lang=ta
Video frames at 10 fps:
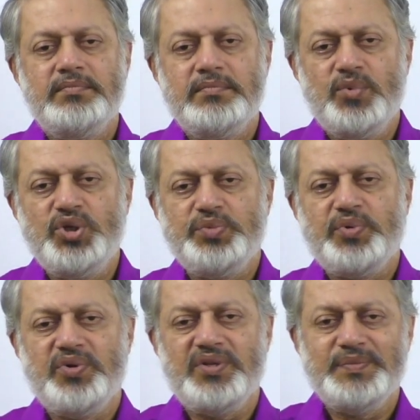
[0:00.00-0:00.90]
முடிச்சு
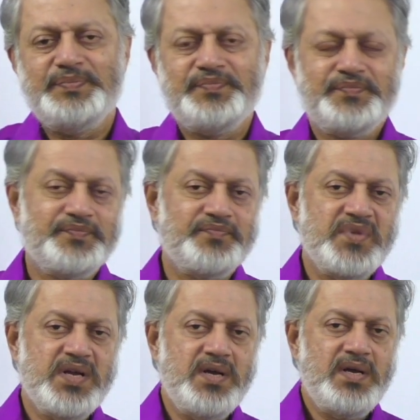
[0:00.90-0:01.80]
போடுது
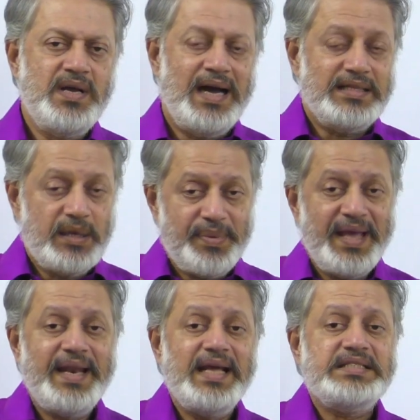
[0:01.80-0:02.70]
அதுக்கு
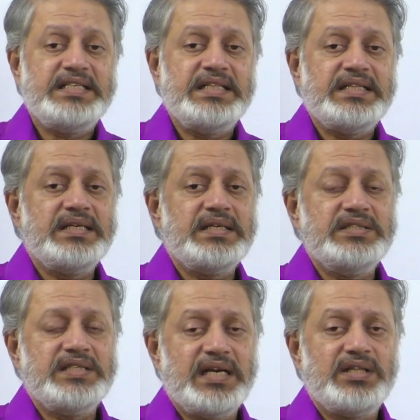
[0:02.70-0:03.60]
பேரே சித்துக்கும்
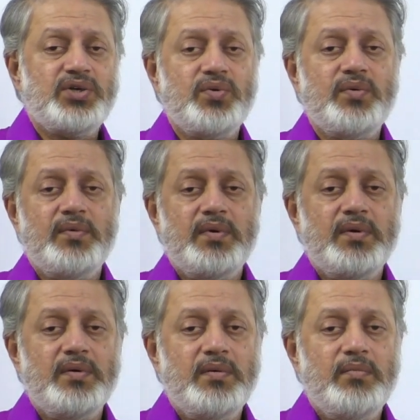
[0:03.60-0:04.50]
ஜடத்துக்கும்
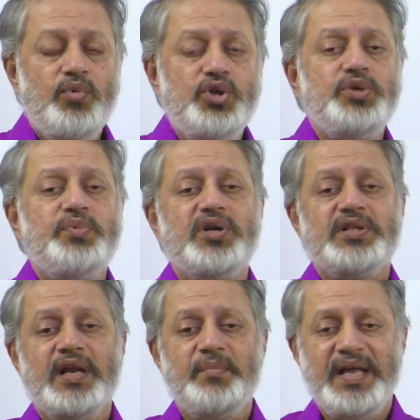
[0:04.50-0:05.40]
முடிச்சு போட்ட
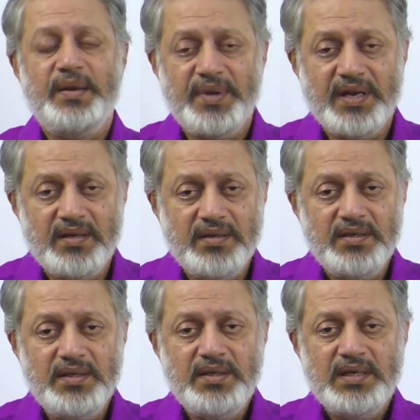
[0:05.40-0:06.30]
தன்மைன்னு பேரு
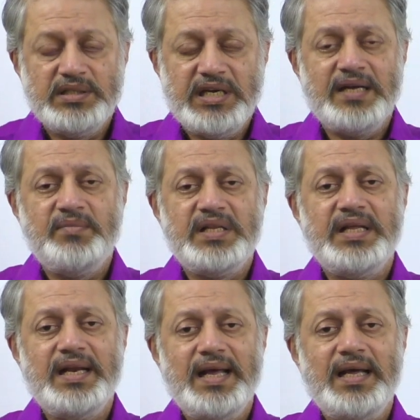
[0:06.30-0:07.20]
ஜடம்ன்றது
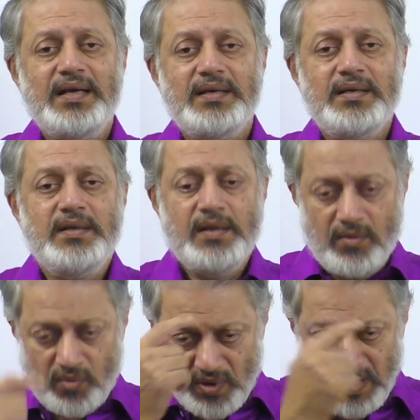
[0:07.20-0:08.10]
என்ன
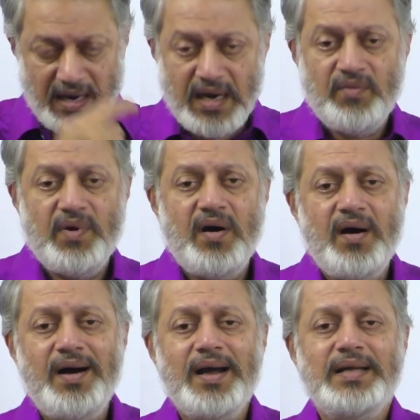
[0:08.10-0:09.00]

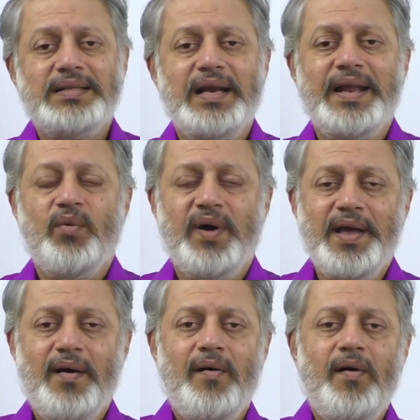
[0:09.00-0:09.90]
உடலளவாக தன்னை
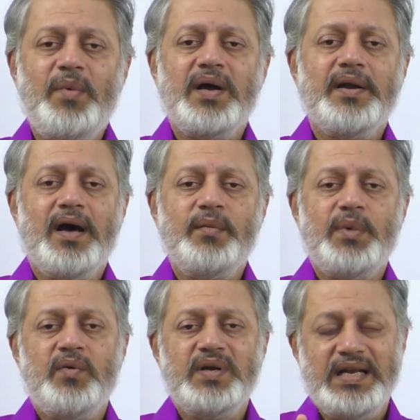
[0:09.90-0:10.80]
வயாம நான்
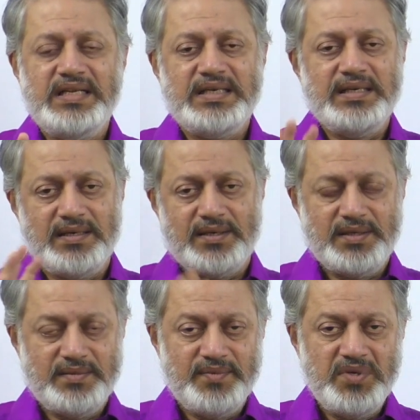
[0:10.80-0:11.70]
பாவன் நினைச்சுக்கிட்டு இருக்கு
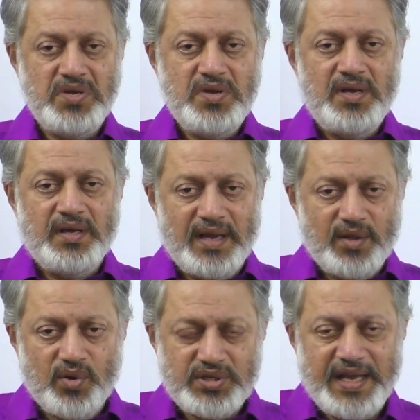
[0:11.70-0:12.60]

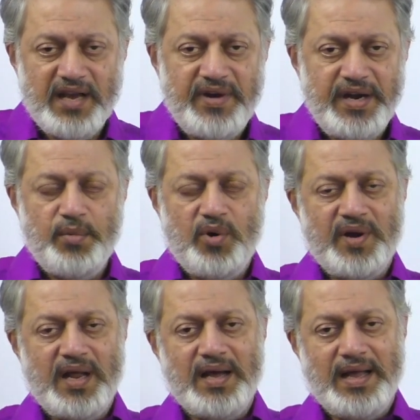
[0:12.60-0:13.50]
ஏதோ செய்ய
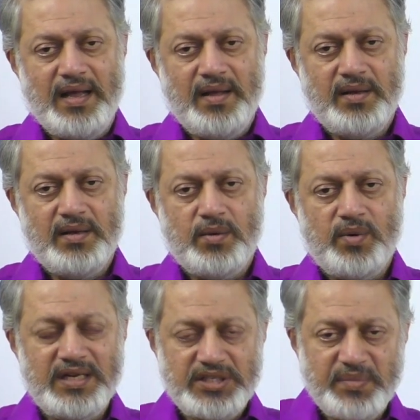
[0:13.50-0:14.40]
வேண்டுபவனாக
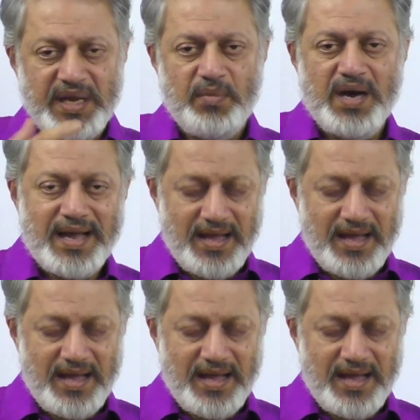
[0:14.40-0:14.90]
உணர்ச்சி மயமாக